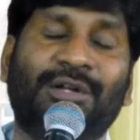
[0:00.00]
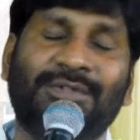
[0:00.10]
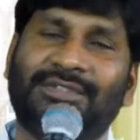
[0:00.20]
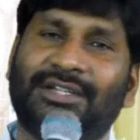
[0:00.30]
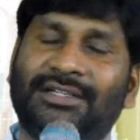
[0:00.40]

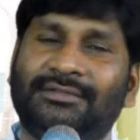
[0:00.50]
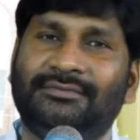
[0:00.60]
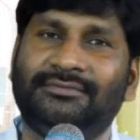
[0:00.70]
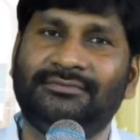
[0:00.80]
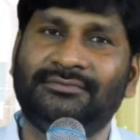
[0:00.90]
నడుస్తాడు
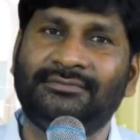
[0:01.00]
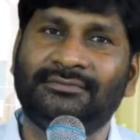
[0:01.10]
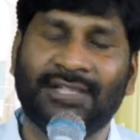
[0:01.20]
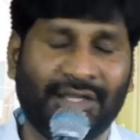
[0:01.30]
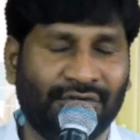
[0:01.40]

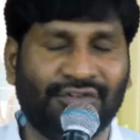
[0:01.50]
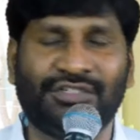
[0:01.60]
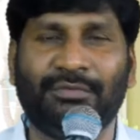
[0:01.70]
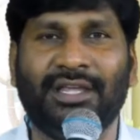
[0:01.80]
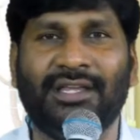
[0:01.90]

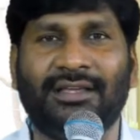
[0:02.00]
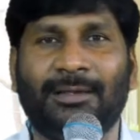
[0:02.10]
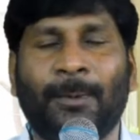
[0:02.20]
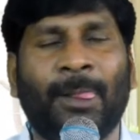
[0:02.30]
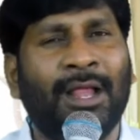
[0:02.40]
అందుకోసమే
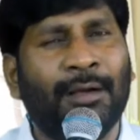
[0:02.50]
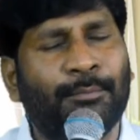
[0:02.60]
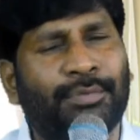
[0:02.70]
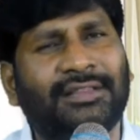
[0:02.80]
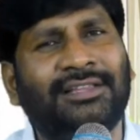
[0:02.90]

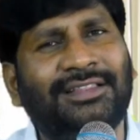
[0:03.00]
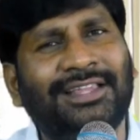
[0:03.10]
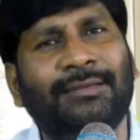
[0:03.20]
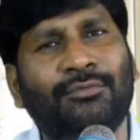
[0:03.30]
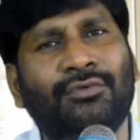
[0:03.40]
ప్రతి
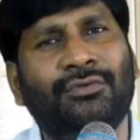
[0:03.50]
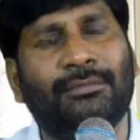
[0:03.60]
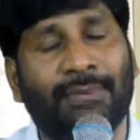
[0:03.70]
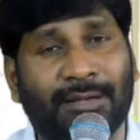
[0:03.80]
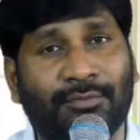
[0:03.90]
దినము
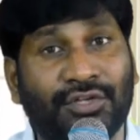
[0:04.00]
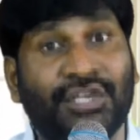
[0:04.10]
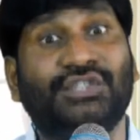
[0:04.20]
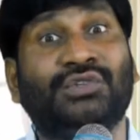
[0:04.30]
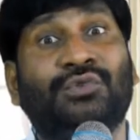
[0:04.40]
మనము
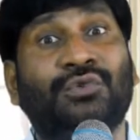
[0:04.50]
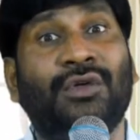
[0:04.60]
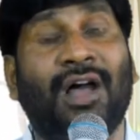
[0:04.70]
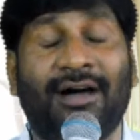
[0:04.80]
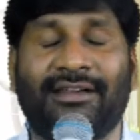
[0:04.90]
ఏసుతూ
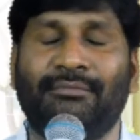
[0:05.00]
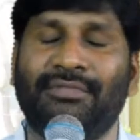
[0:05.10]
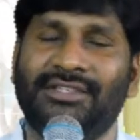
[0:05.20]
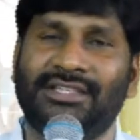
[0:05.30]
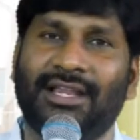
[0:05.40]

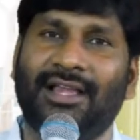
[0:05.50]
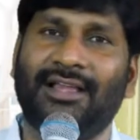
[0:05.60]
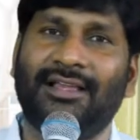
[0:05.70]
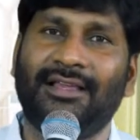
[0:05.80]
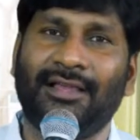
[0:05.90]
ఆరంభించేలా
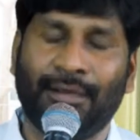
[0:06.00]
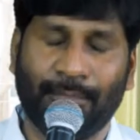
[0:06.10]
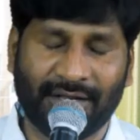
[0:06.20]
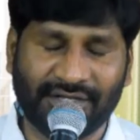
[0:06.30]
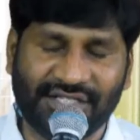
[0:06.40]

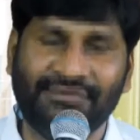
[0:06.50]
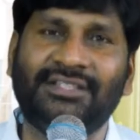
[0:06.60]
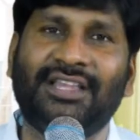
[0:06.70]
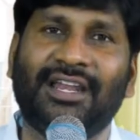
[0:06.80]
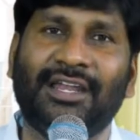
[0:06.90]
మన
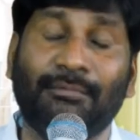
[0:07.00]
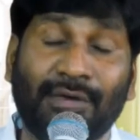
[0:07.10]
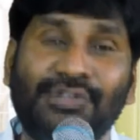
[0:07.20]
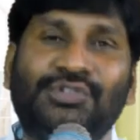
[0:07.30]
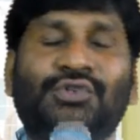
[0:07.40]
జీవితాలని
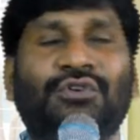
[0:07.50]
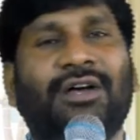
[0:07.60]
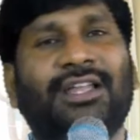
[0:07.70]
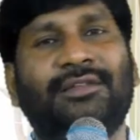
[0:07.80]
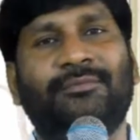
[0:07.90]

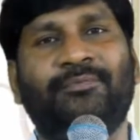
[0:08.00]
మలుచుకోవాలి